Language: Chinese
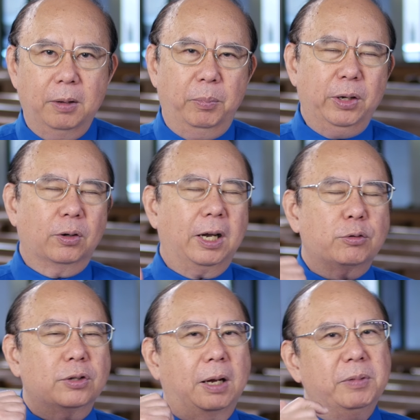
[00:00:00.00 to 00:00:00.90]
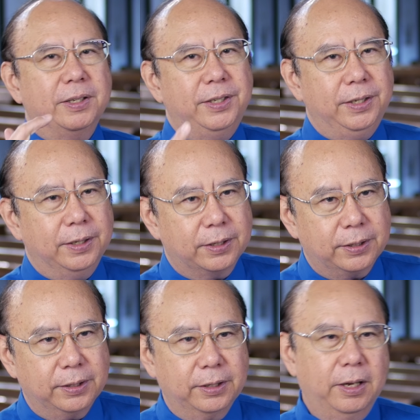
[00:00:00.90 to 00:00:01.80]
没有告诉他们的祭
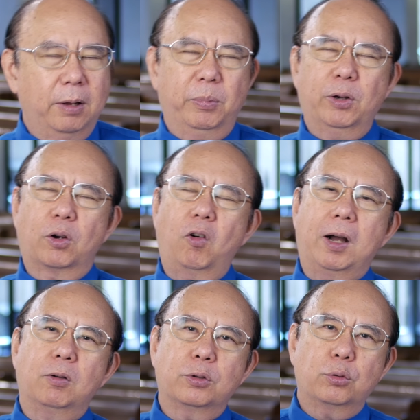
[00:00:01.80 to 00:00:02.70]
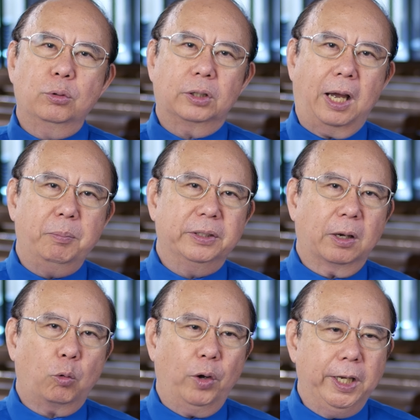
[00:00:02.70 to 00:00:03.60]
司，没有告诉他们的
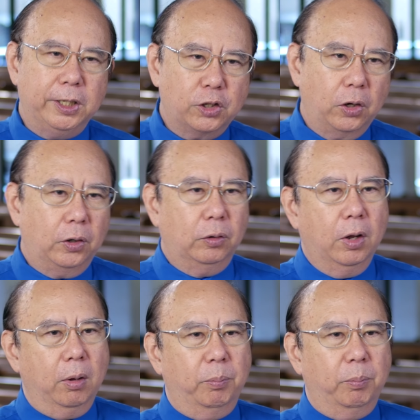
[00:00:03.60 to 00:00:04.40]
贵胄，